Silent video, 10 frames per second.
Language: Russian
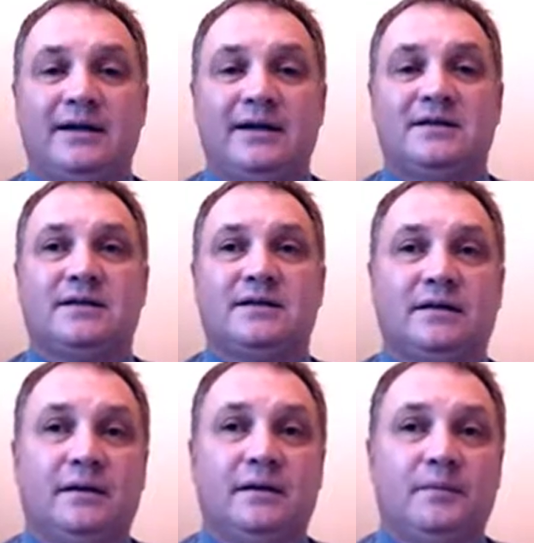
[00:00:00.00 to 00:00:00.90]

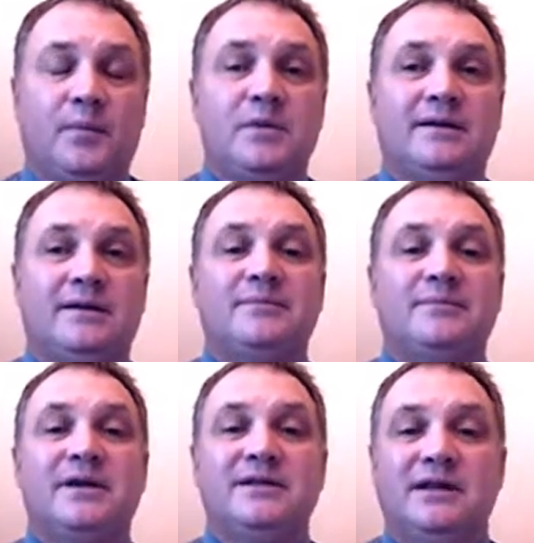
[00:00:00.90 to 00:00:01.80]
э, момента
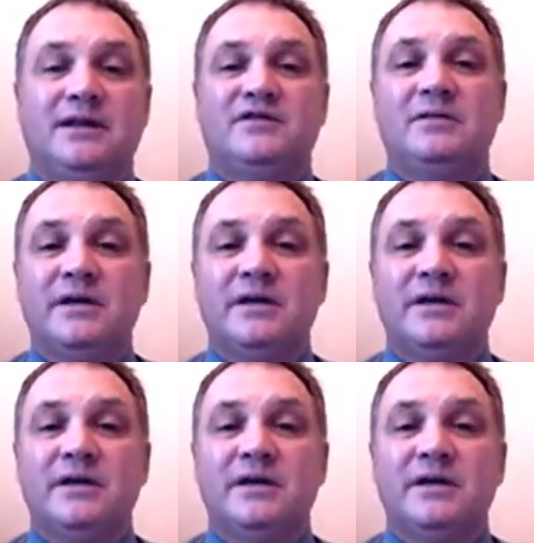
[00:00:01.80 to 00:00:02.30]
изобретения всемирной